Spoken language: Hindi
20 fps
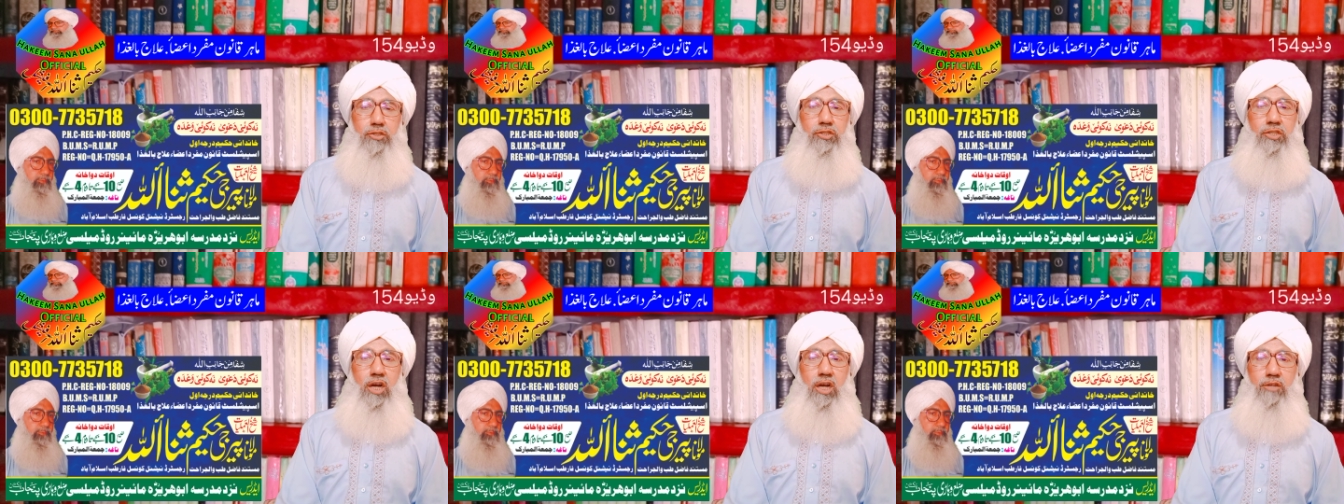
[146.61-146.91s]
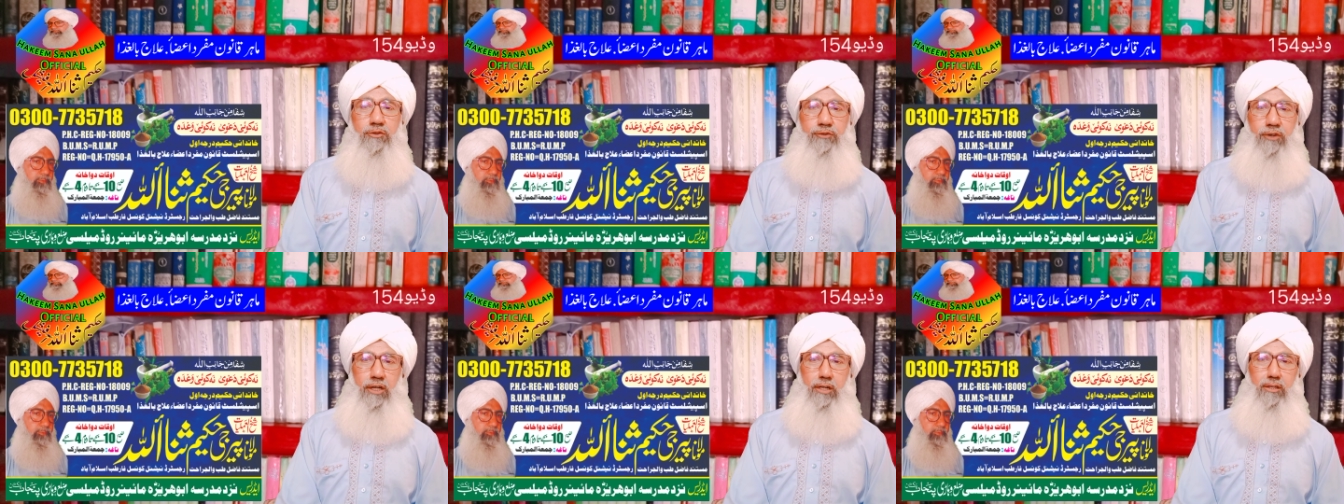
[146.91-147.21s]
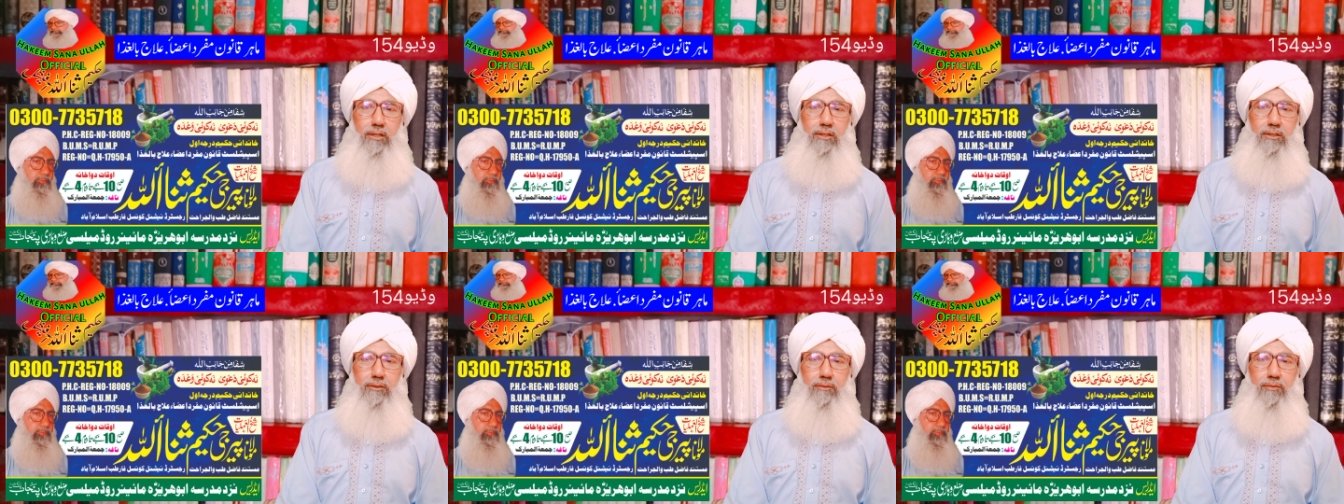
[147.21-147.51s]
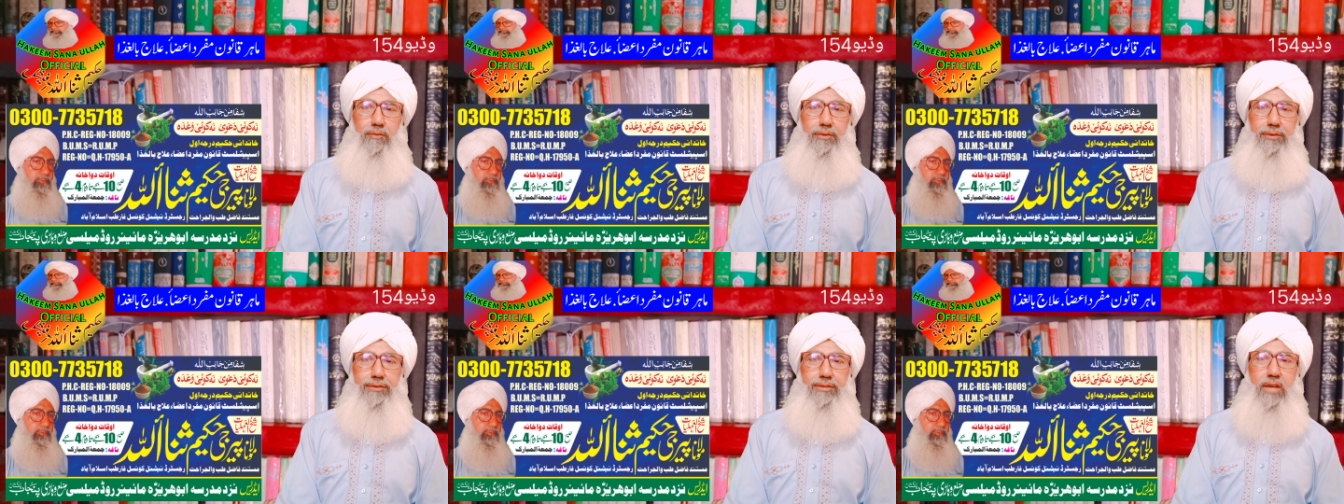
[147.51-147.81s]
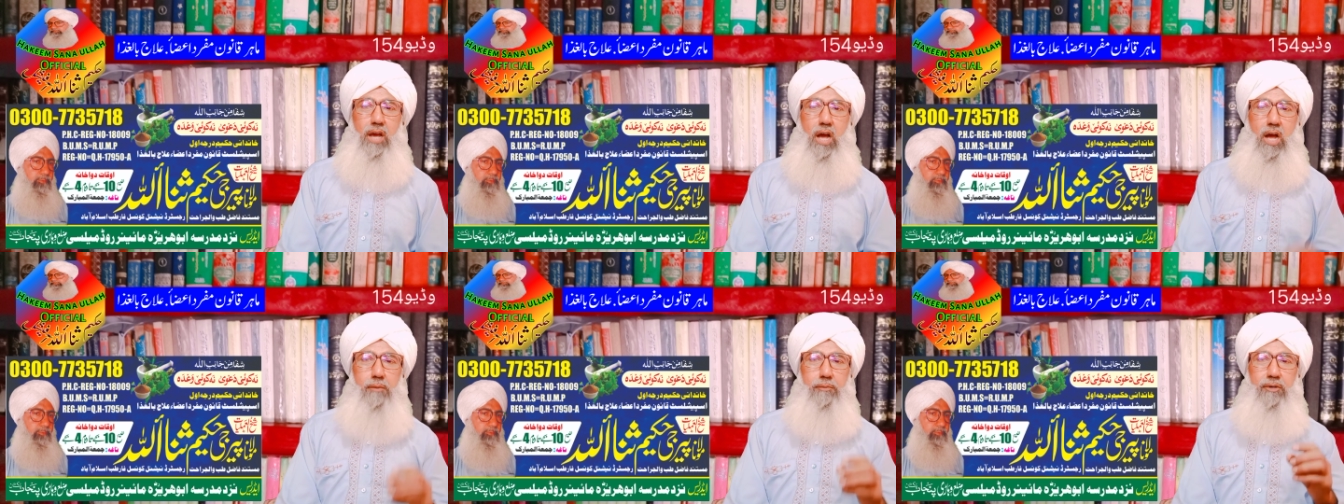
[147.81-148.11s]
जायफल
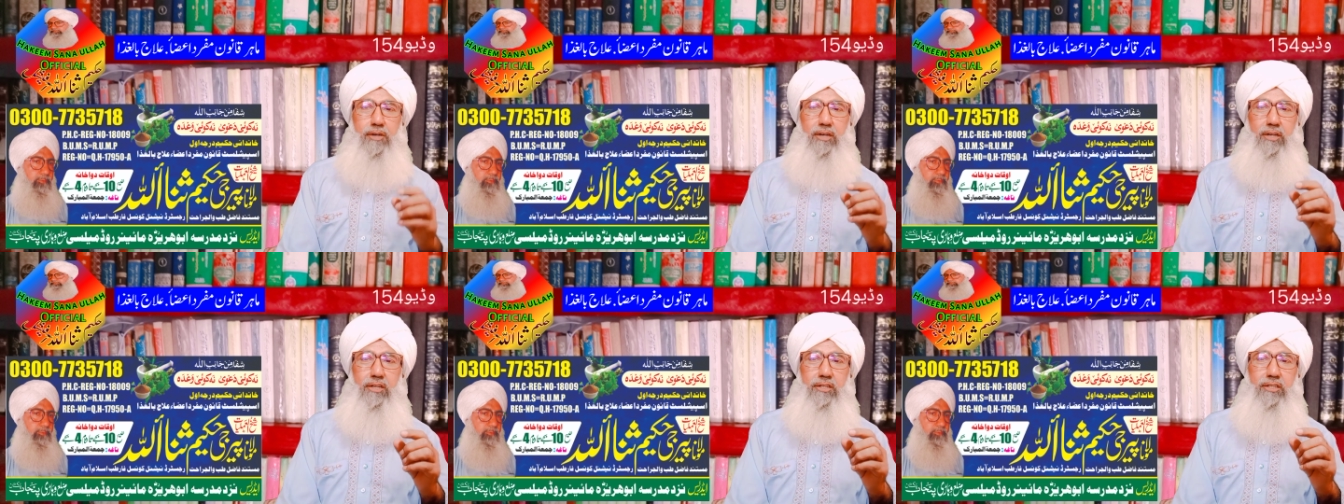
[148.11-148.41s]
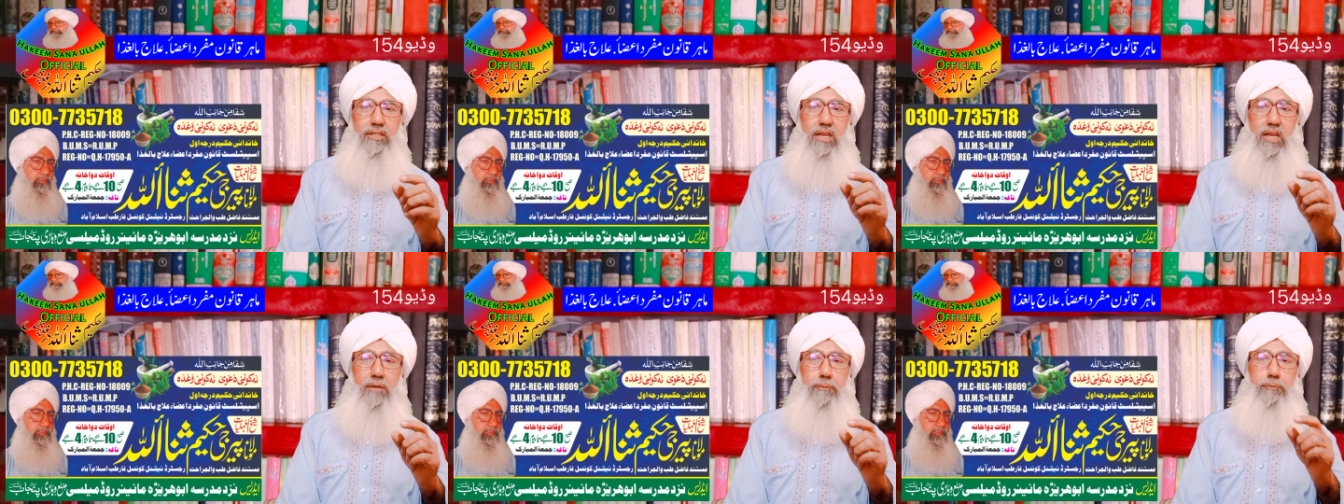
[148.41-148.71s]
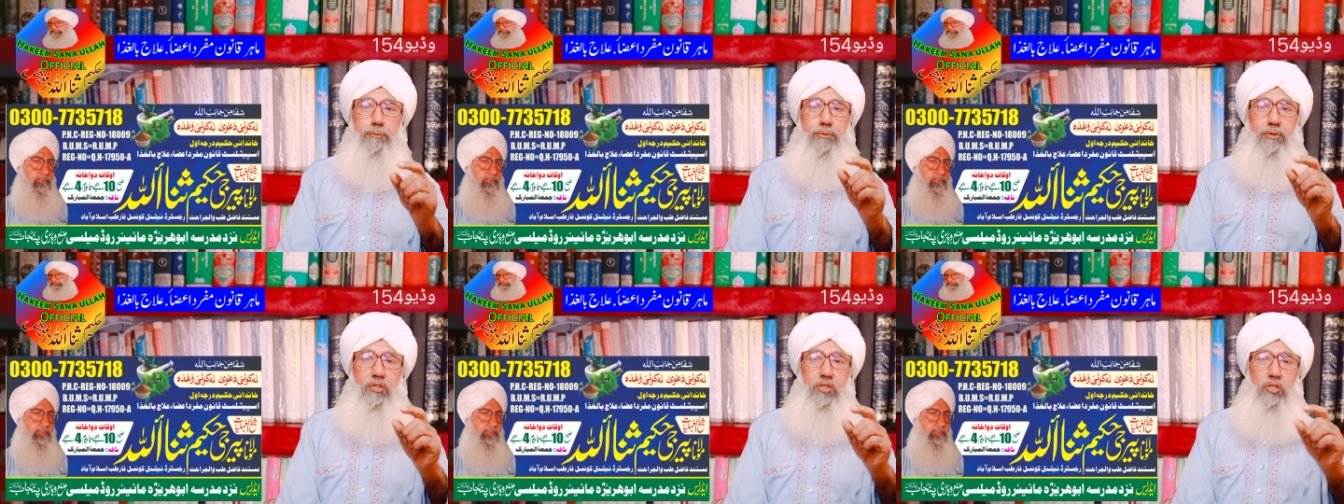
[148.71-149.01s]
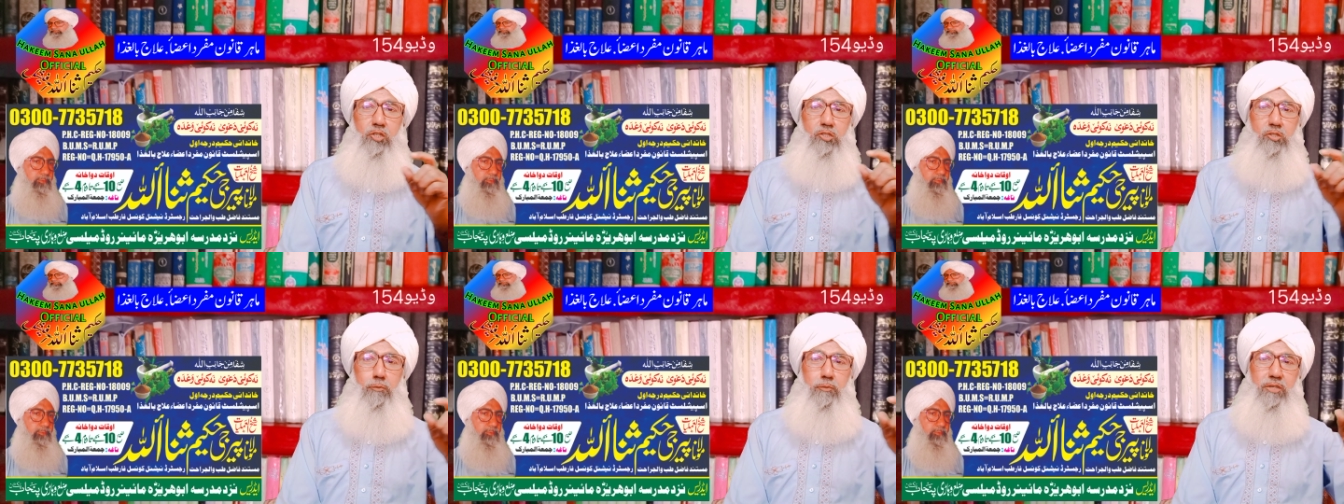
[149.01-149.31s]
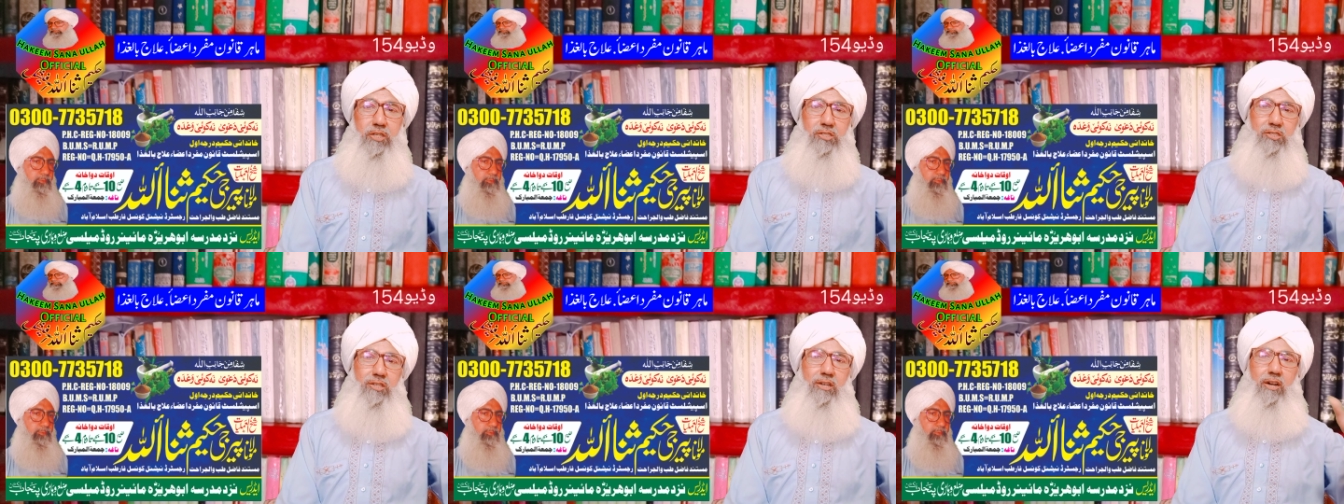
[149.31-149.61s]
ये आपने लेनी है बीस
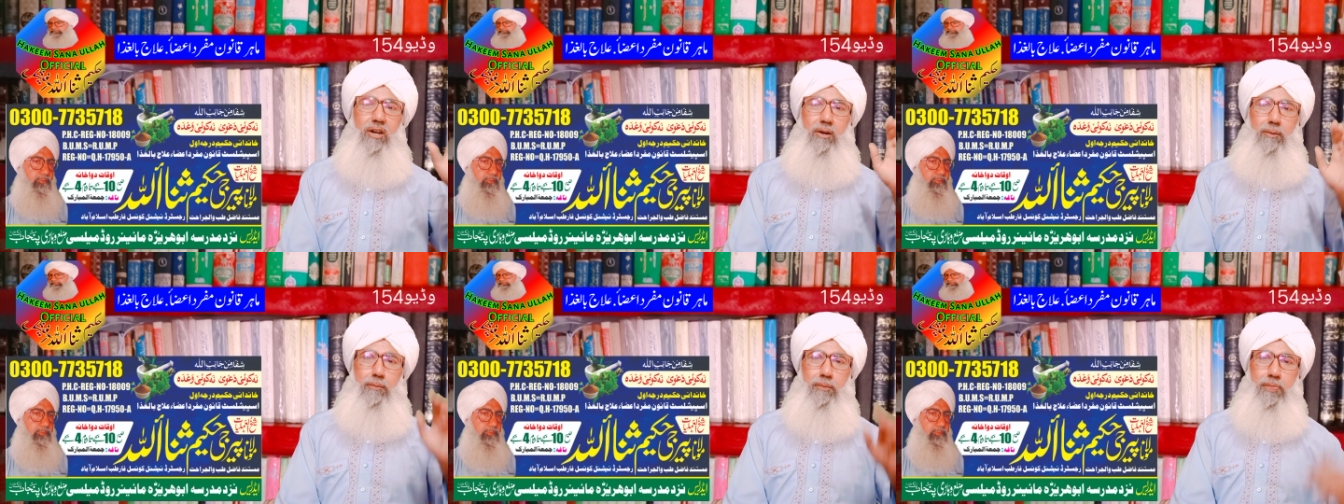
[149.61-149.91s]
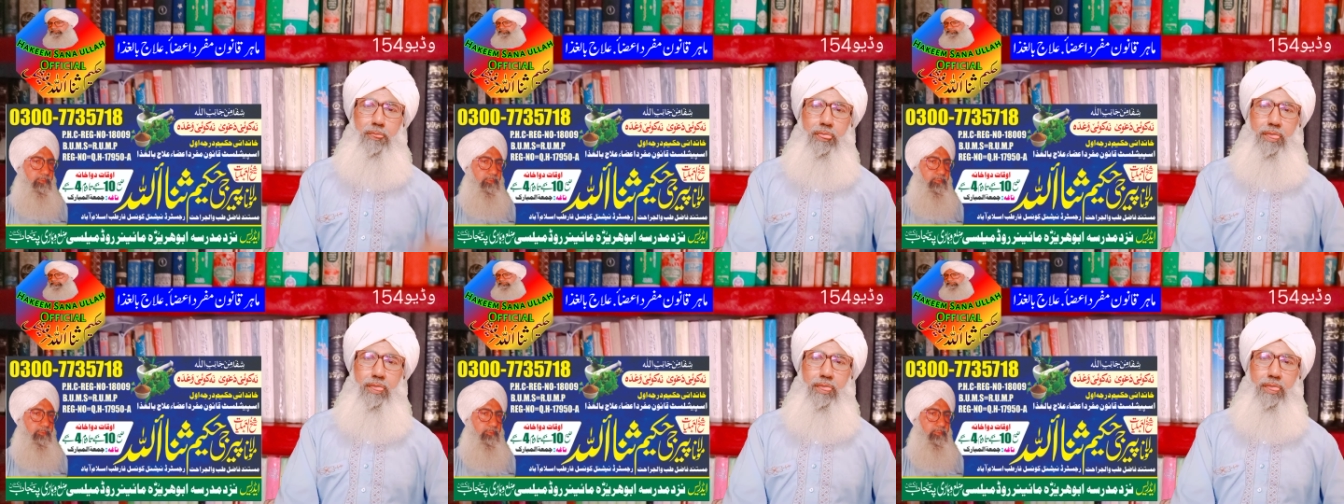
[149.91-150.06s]
बीस ग्राम